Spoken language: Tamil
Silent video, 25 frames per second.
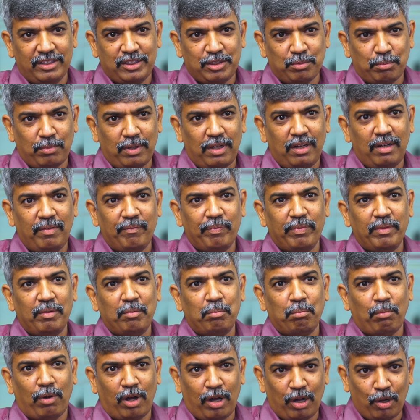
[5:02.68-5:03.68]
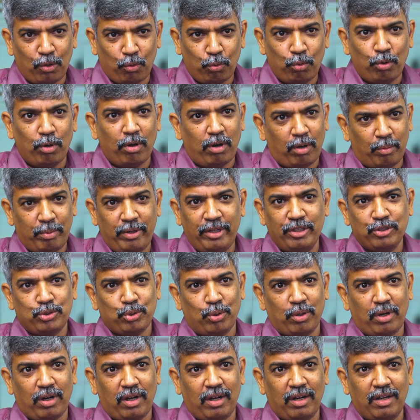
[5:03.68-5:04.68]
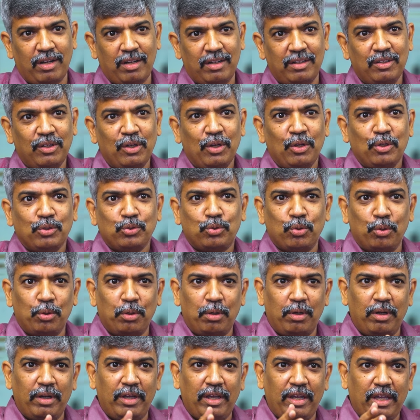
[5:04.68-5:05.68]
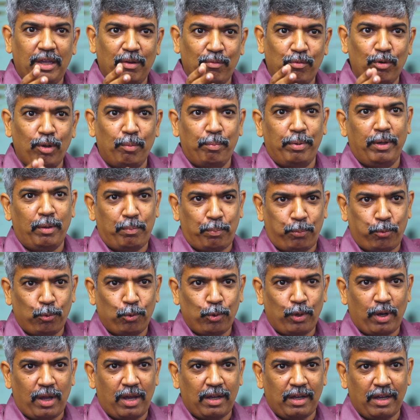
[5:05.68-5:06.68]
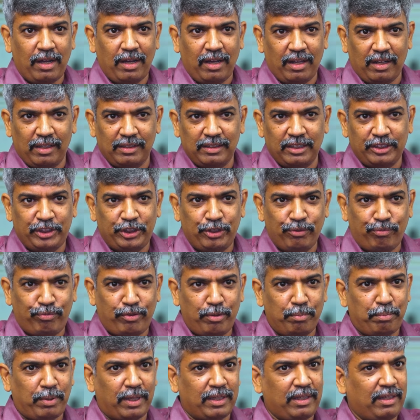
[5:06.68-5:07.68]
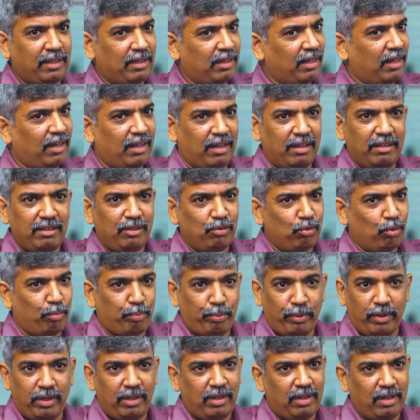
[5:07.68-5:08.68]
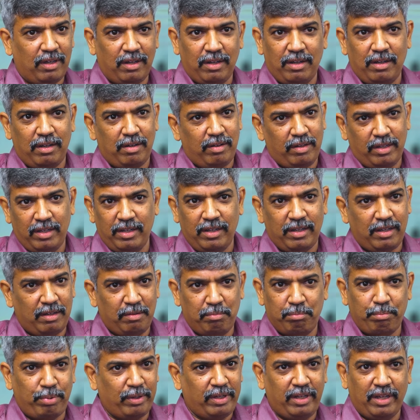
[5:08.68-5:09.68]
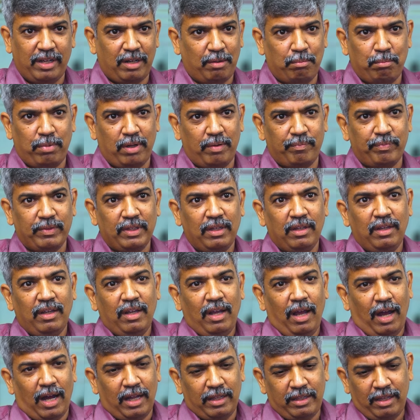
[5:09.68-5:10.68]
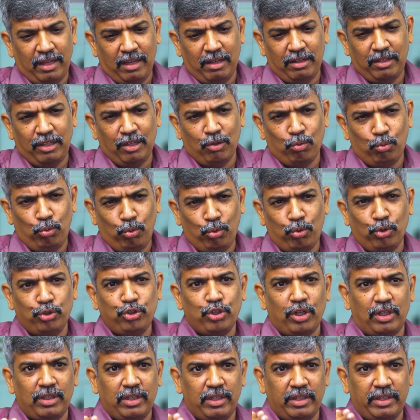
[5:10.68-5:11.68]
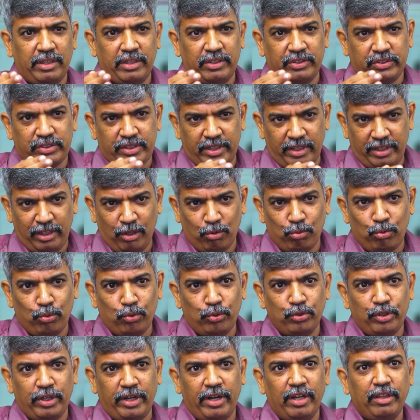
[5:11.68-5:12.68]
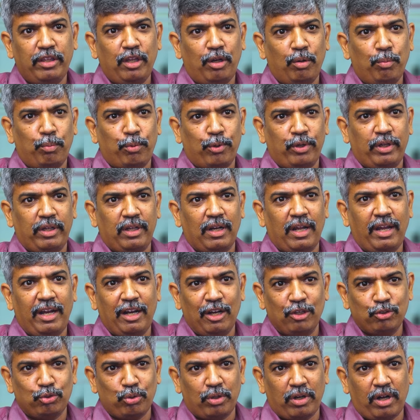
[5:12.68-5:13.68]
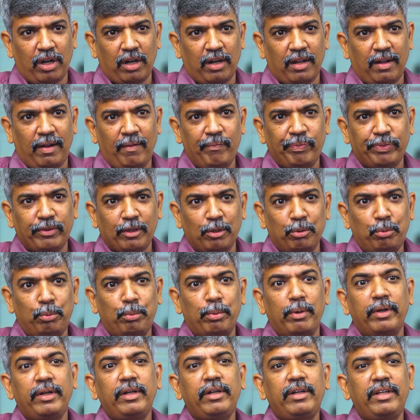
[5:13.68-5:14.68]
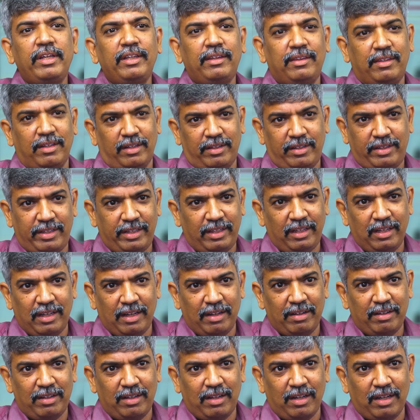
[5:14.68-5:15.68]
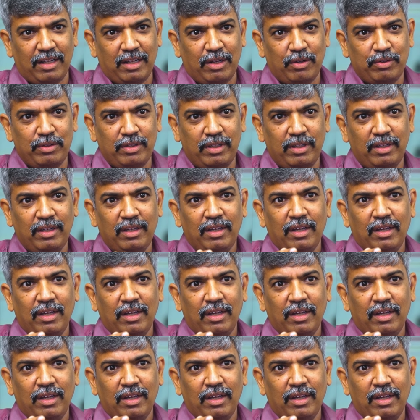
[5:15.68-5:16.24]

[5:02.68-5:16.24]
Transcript: லட்சமாக மாறும் அப்படின்னு சொல்கிறாங்க ஸோ எவ்வளோ பேர் போகிறாங்கங்கிற அந்த ஷிஃப்ட் பார்த்தீங்கன்னா இது ஒரு பெரிய பெரிய நம்பர் அதே நீங்கள் இன்னும் கொஞ்சம் அந்த ஸ்டடியை இன்னும் கொஞ்சம் எடுத்துகிட்டு போனீங்கன்னா என்ன சொல்கிறாங்கன்னா டுவெண்ட்டி தேர்ட்டியில் அதாவது